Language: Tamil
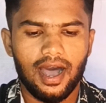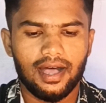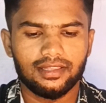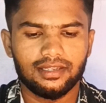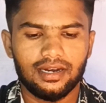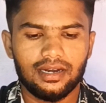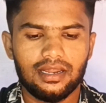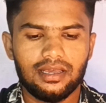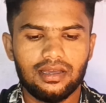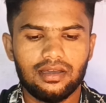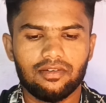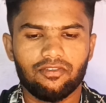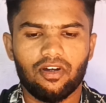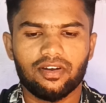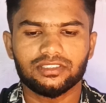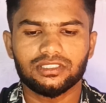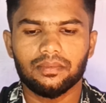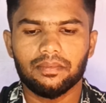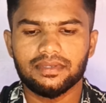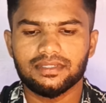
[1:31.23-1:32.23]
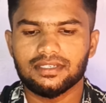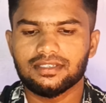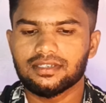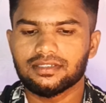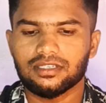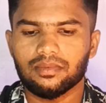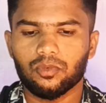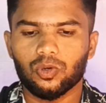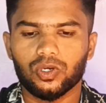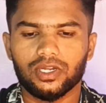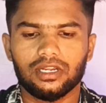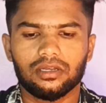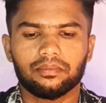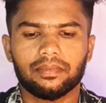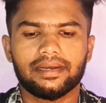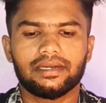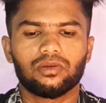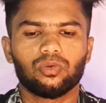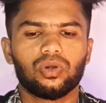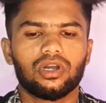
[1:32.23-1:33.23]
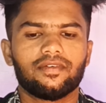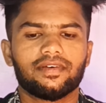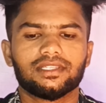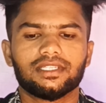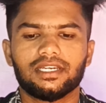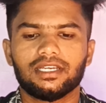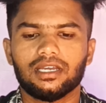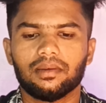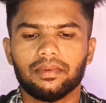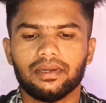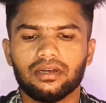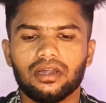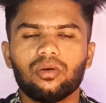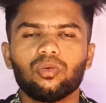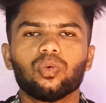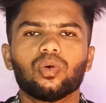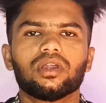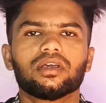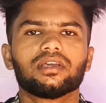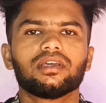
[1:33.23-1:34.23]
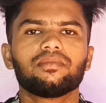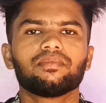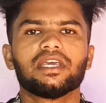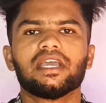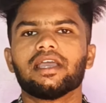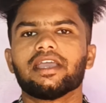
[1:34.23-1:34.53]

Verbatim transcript: அதனால் வாட்ஸ்அப் மெசஞ்சர் சப்போர்ட் கிளிக் பண்ணிட்டு உள்ளே வந்துட்டீங்க அப்படின்னா உங்களுக்கு